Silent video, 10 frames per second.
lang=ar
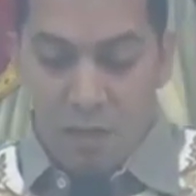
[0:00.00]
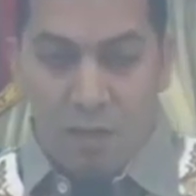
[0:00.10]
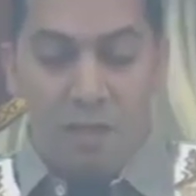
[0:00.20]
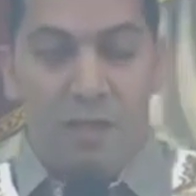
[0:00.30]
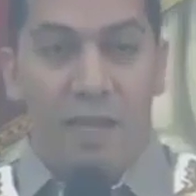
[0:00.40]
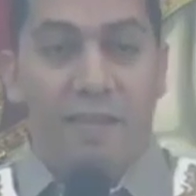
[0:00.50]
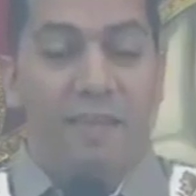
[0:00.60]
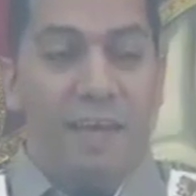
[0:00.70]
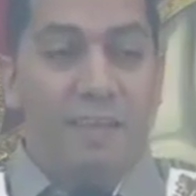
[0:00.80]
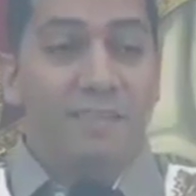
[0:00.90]
لان
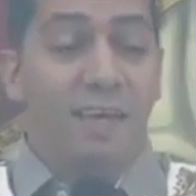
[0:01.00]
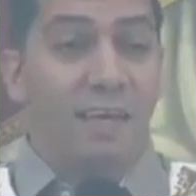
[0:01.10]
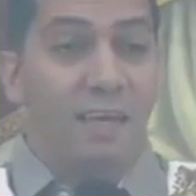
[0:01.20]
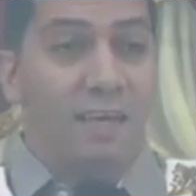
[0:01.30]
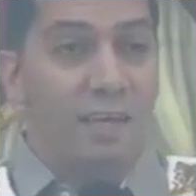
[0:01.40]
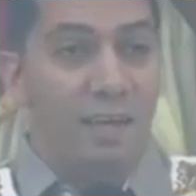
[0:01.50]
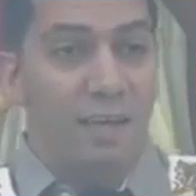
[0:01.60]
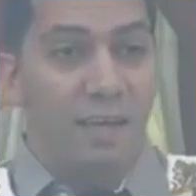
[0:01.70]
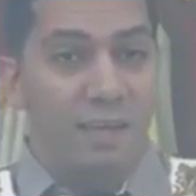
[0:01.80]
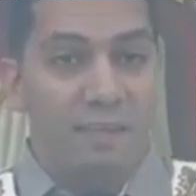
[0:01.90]
الاذى
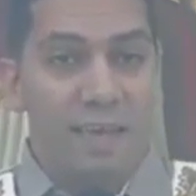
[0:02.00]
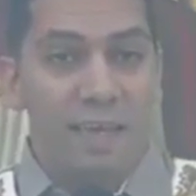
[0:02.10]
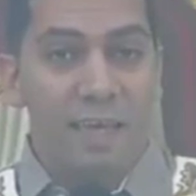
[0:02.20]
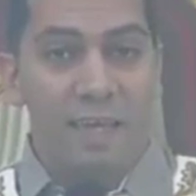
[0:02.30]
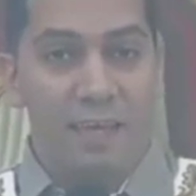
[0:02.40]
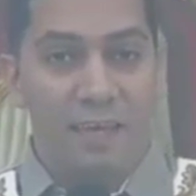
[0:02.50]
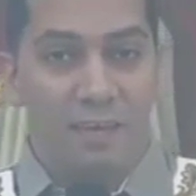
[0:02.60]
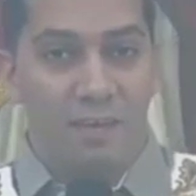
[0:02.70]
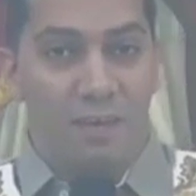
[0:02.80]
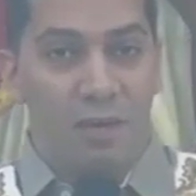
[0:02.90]
الداخلي
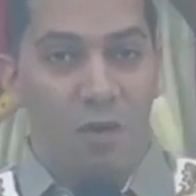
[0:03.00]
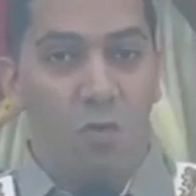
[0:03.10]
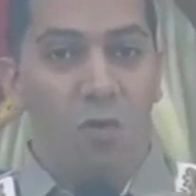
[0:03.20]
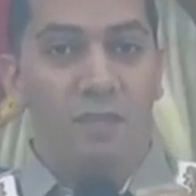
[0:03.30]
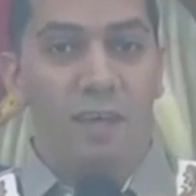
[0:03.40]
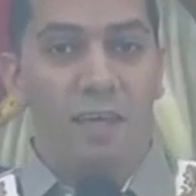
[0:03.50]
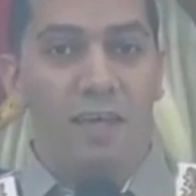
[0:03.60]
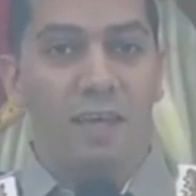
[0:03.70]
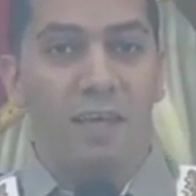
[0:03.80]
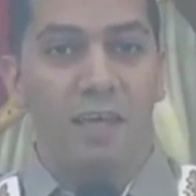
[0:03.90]
هو ده
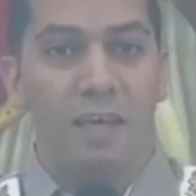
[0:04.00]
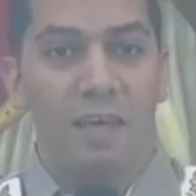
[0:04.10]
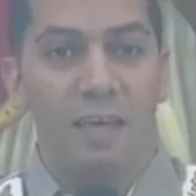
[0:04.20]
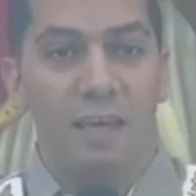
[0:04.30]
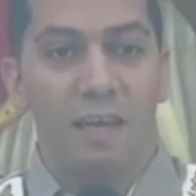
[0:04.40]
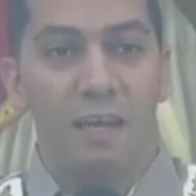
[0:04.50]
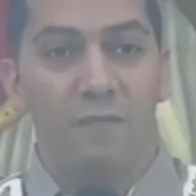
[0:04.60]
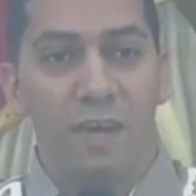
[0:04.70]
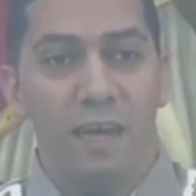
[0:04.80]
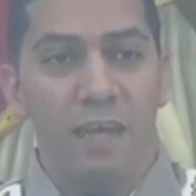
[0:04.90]
اللي
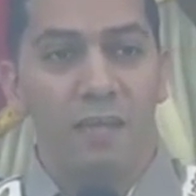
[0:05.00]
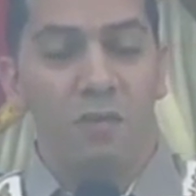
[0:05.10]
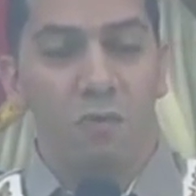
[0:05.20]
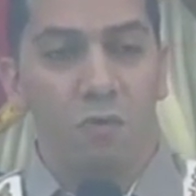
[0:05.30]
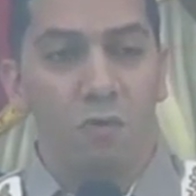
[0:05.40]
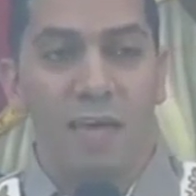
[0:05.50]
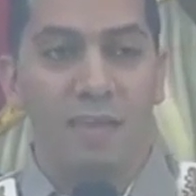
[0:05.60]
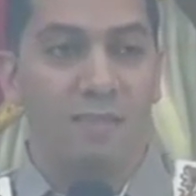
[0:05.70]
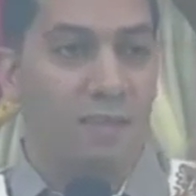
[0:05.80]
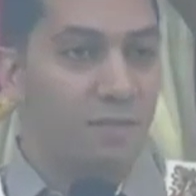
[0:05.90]
فعلا يكون
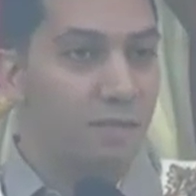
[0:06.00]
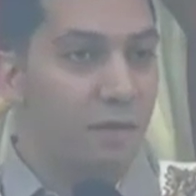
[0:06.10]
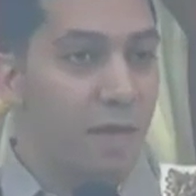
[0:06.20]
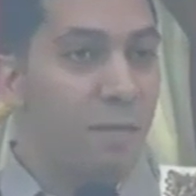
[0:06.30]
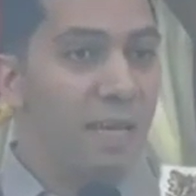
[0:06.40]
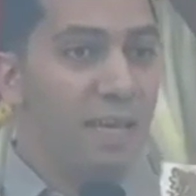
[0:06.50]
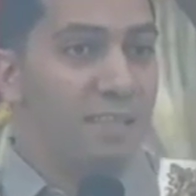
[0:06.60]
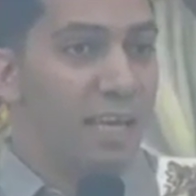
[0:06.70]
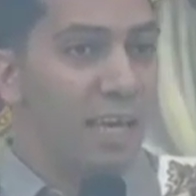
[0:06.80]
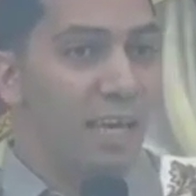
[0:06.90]
اذى اما
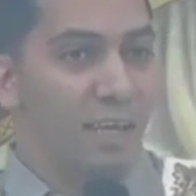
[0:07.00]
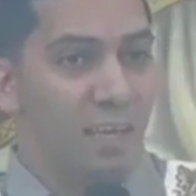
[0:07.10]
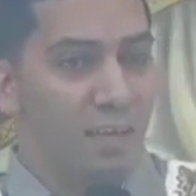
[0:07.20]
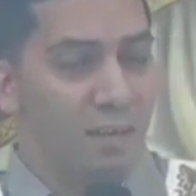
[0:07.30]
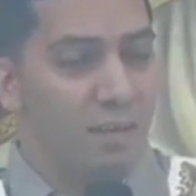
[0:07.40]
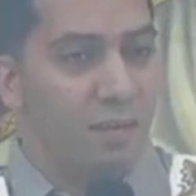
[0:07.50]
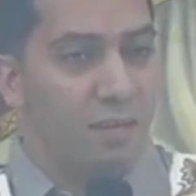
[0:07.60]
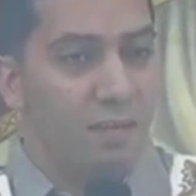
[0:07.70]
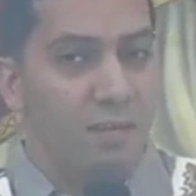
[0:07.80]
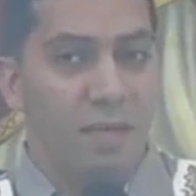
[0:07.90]
الاذى الخارجي
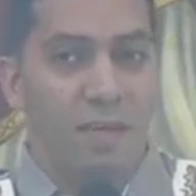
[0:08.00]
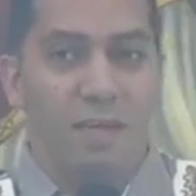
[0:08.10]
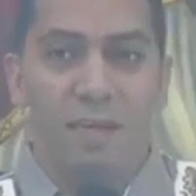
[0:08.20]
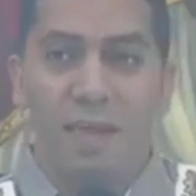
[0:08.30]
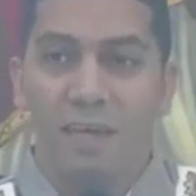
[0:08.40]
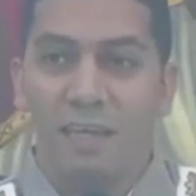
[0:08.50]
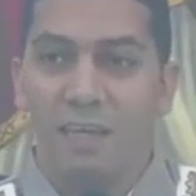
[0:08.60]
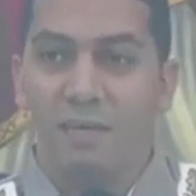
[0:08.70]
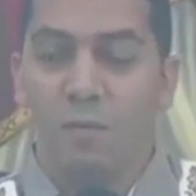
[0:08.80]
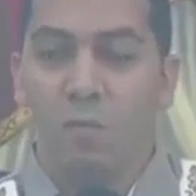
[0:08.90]
ده
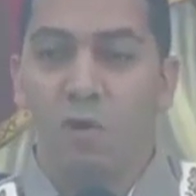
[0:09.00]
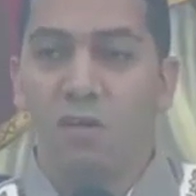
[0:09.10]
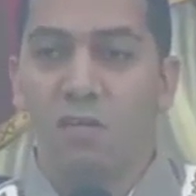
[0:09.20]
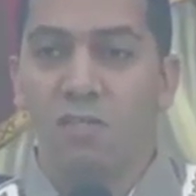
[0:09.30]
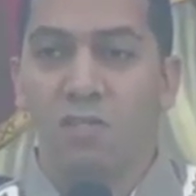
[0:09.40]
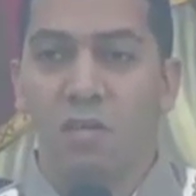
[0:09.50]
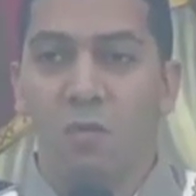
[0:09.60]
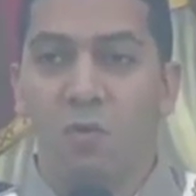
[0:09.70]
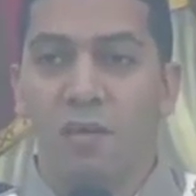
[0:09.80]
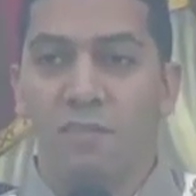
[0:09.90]
يعني مجرد شيء
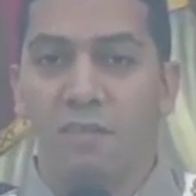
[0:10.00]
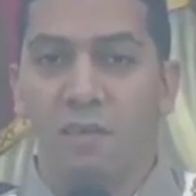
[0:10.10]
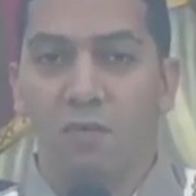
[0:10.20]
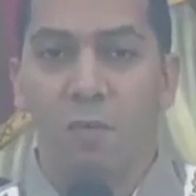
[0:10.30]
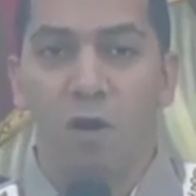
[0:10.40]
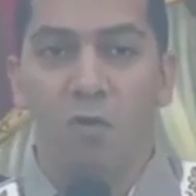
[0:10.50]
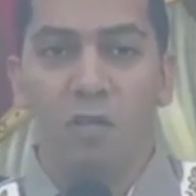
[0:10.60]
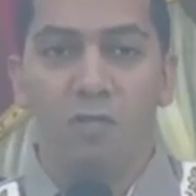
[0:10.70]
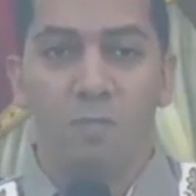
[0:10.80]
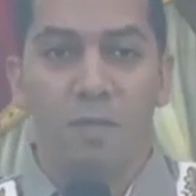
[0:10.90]
وقتي وما
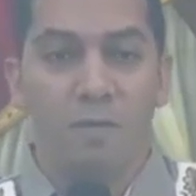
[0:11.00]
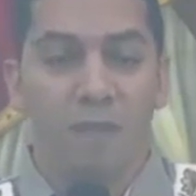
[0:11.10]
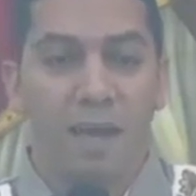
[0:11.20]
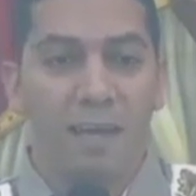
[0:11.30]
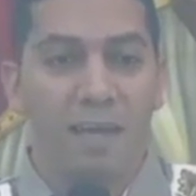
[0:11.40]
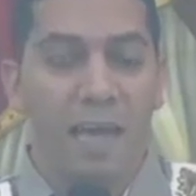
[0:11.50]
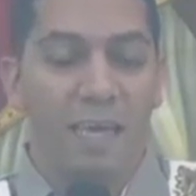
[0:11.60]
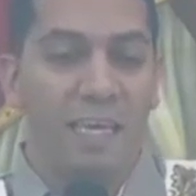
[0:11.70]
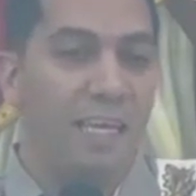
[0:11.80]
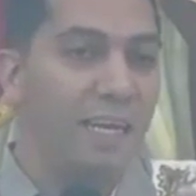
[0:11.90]
هواش بالمعنى
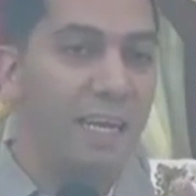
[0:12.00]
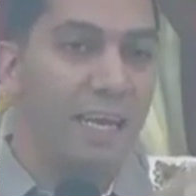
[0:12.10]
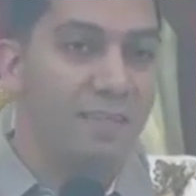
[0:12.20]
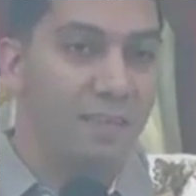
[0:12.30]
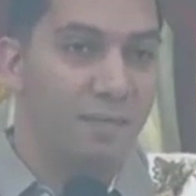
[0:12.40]
الحقيقي للأذى